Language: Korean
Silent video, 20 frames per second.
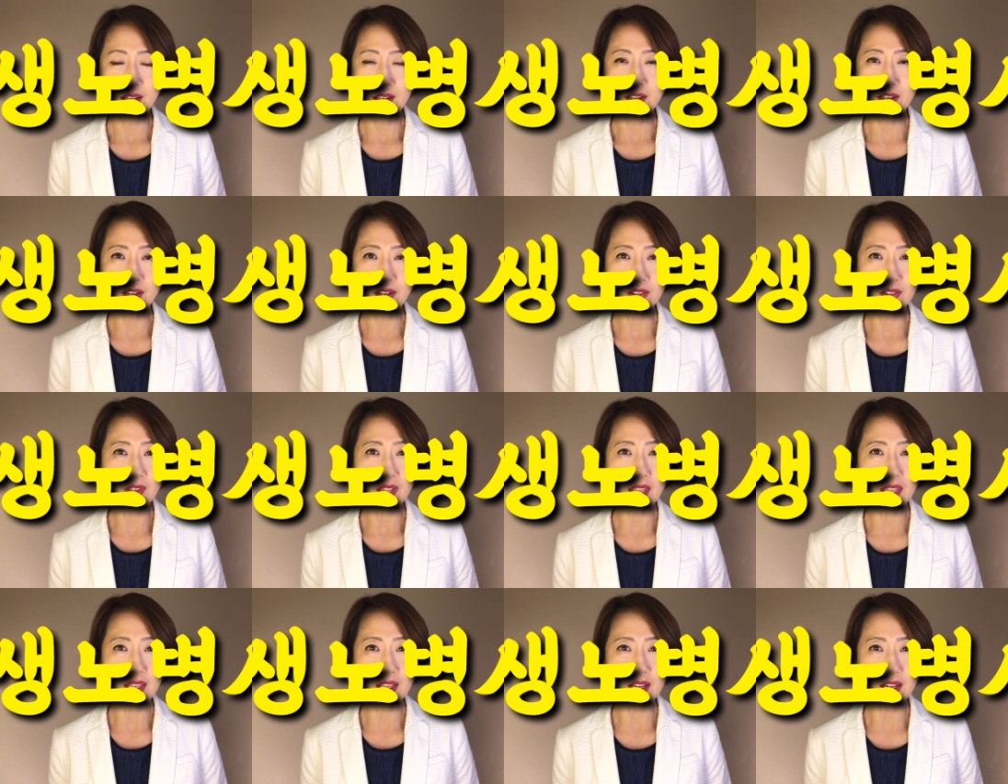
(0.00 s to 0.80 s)

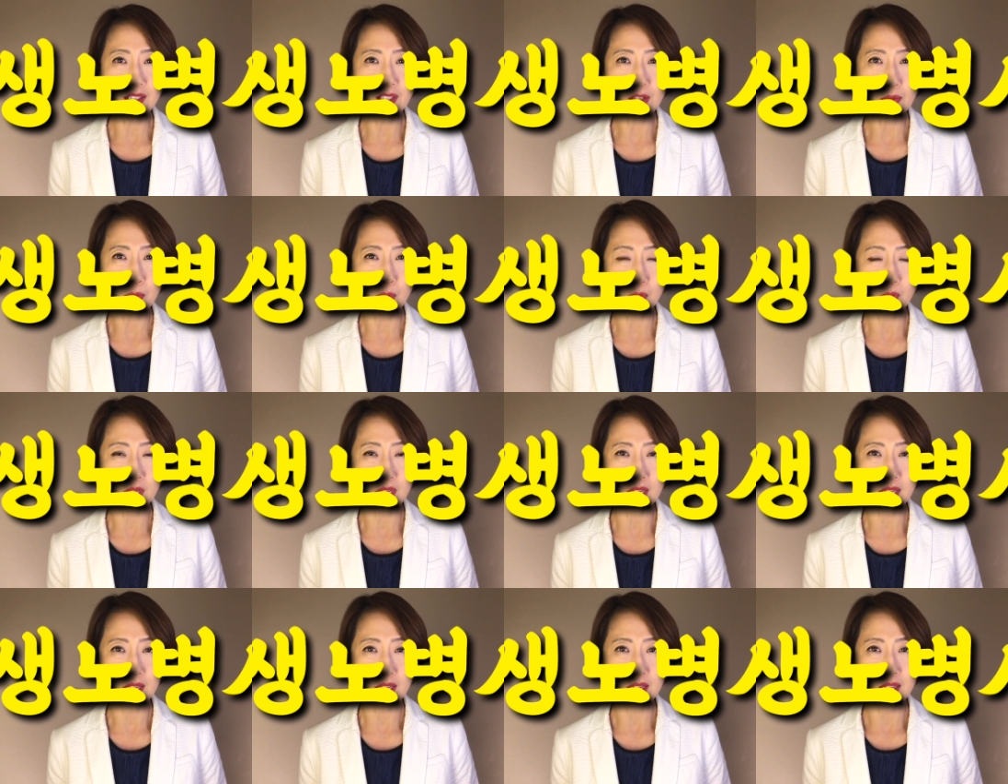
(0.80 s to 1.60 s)
그런데 인간을
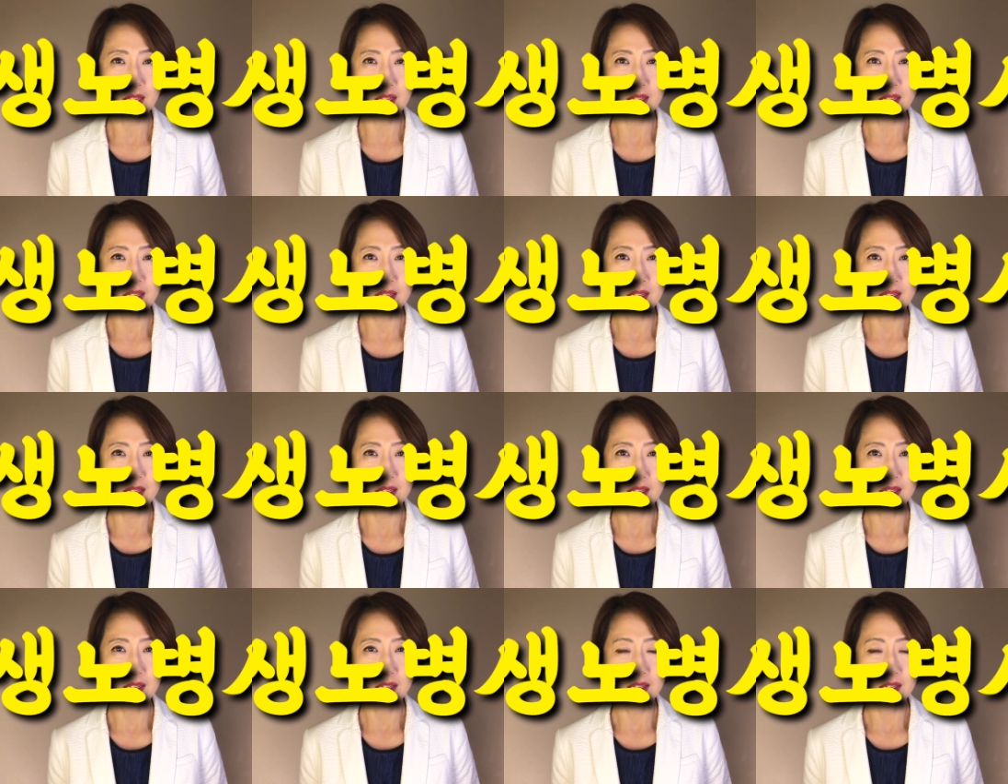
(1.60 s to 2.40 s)
보니
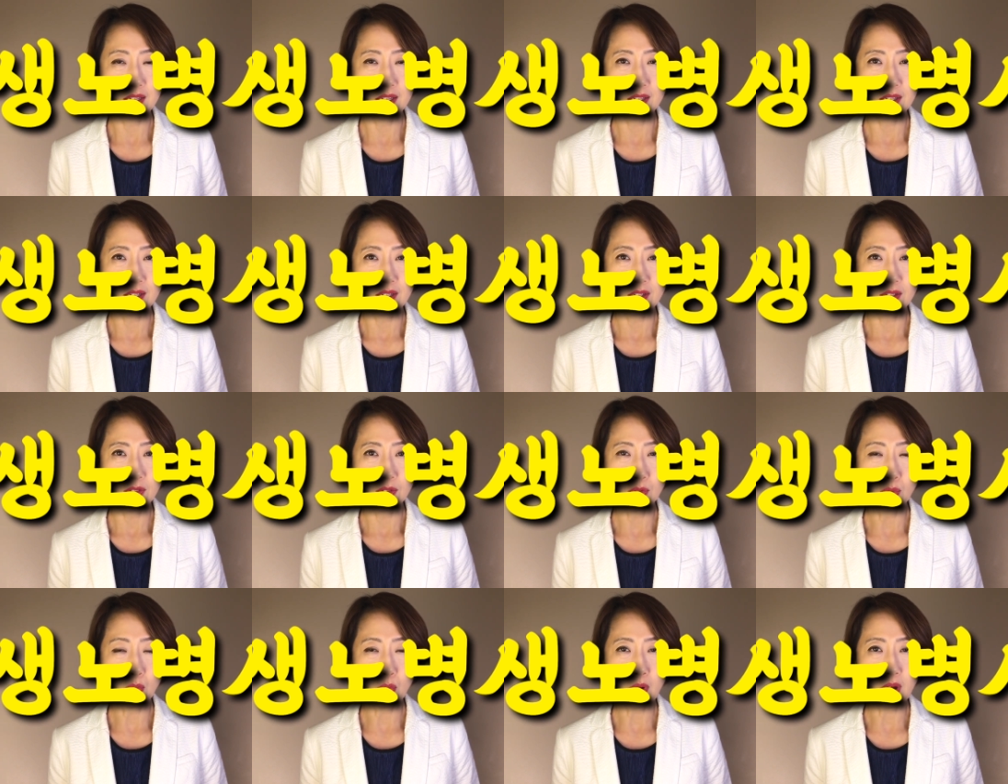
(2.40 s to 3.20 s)

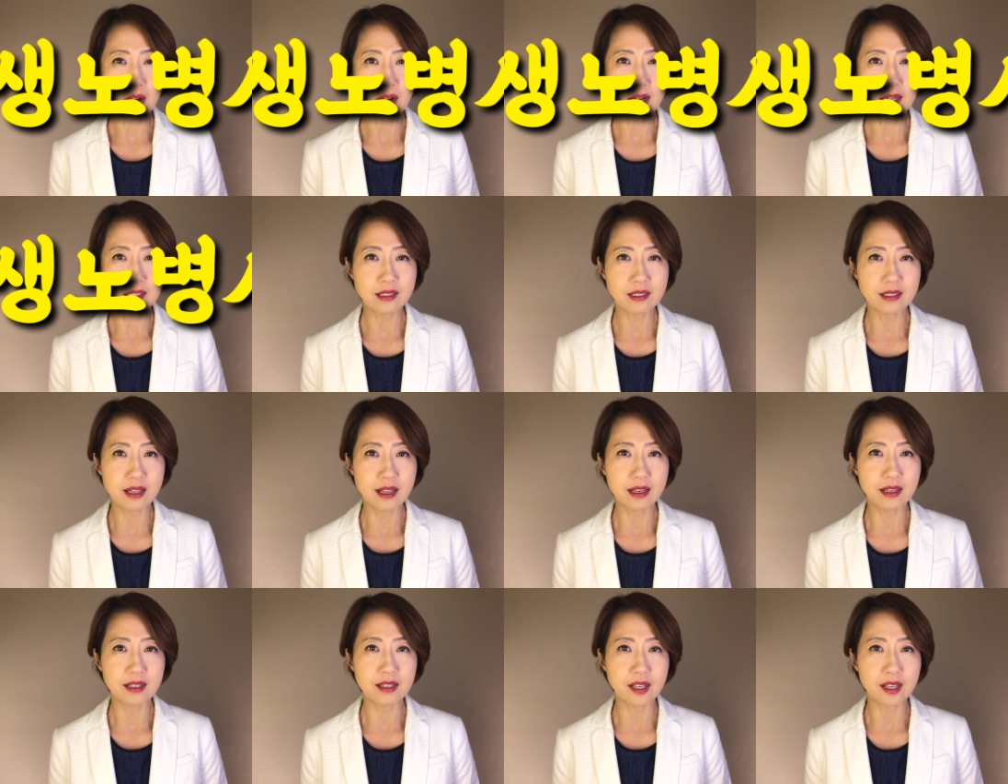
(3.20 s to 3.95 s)
노화가 진행이